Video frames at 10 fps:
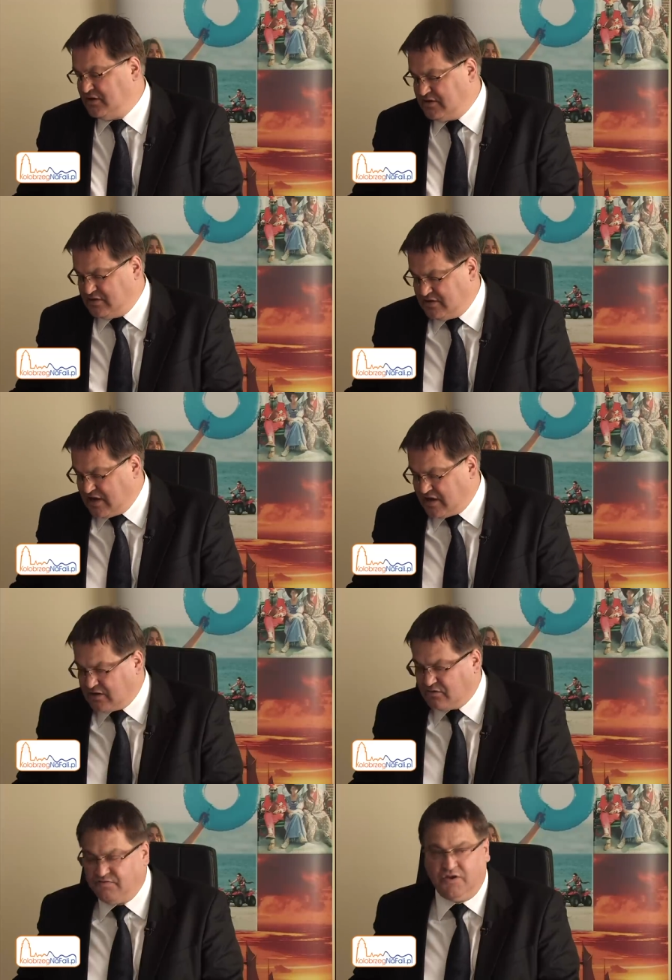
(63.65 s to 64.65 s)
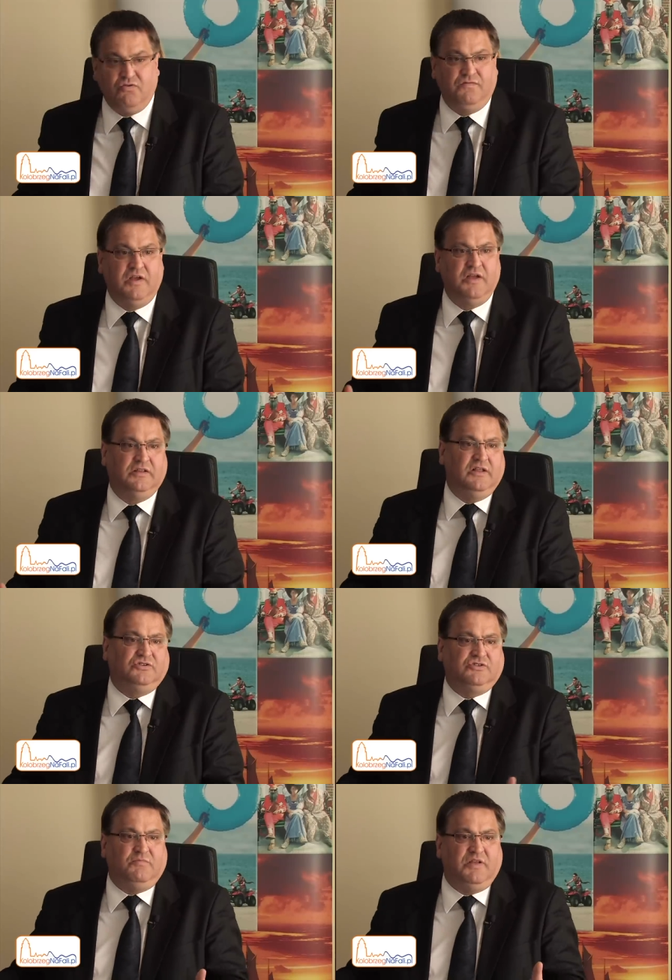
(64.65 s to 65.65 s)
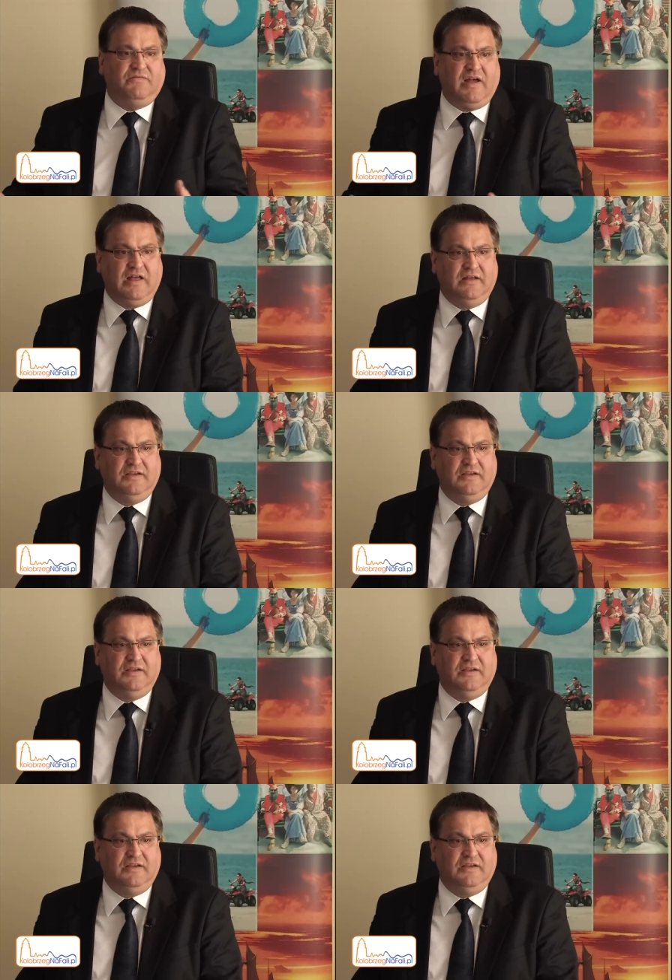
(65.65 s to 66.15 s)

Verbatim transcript: tych, dla ratowników, tylko zrobię dwa.